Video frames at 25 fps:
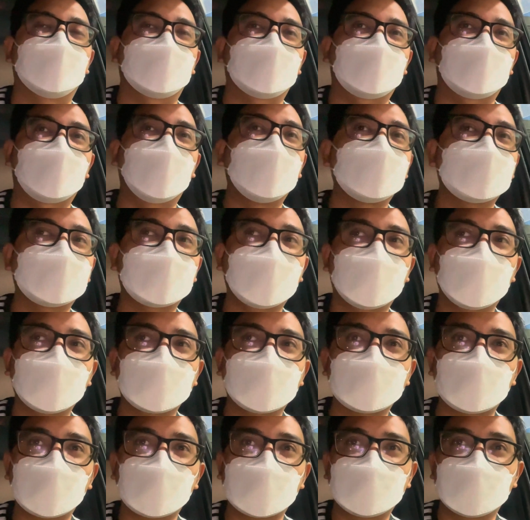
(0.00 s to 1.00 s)

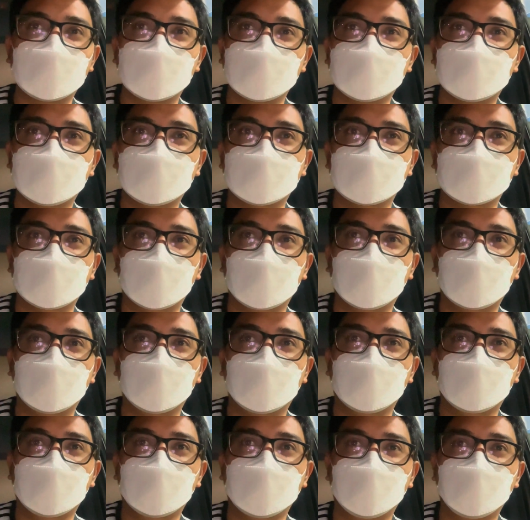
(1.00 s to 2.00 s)
Caltex, which is,
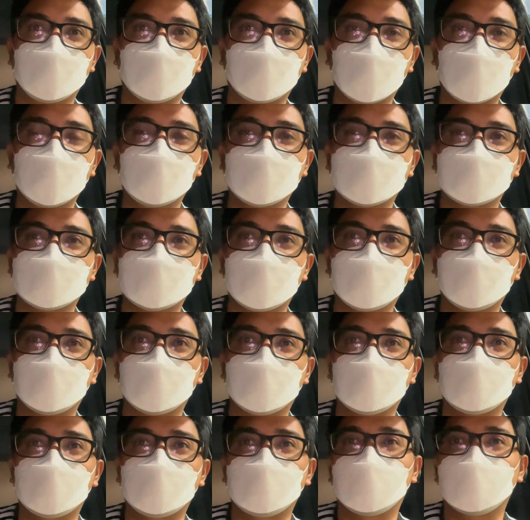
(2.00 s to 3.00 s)
um, ayun,
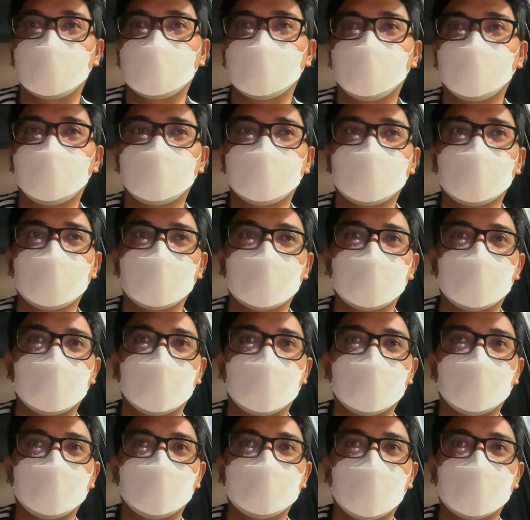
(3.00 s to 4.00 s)
syempre, di ba?
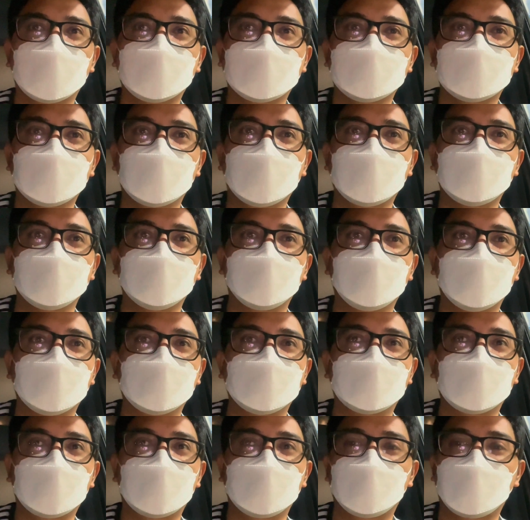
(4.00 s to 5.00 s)
Alam natin sila yung
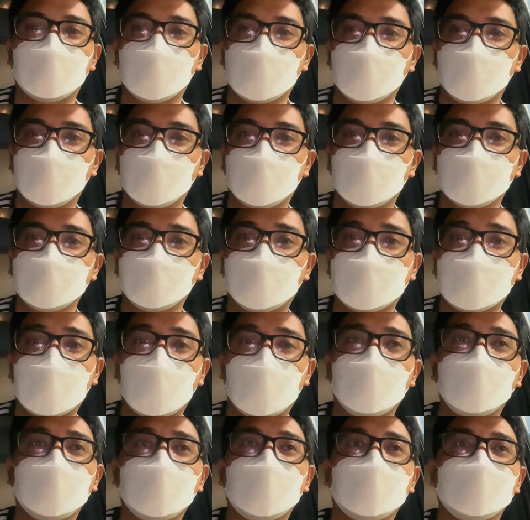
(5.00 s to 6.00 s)
big three. Pero,
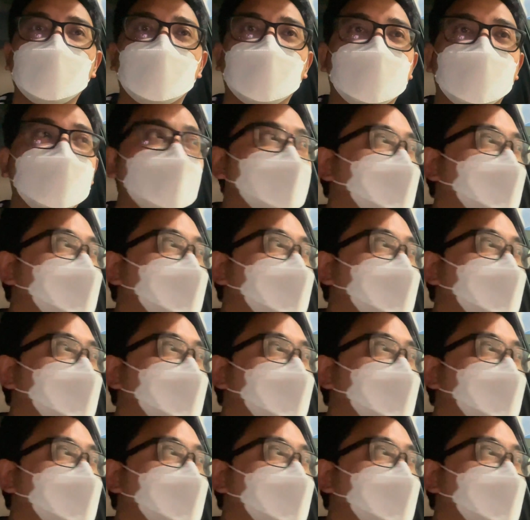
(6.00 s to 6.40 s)
madaming, ano,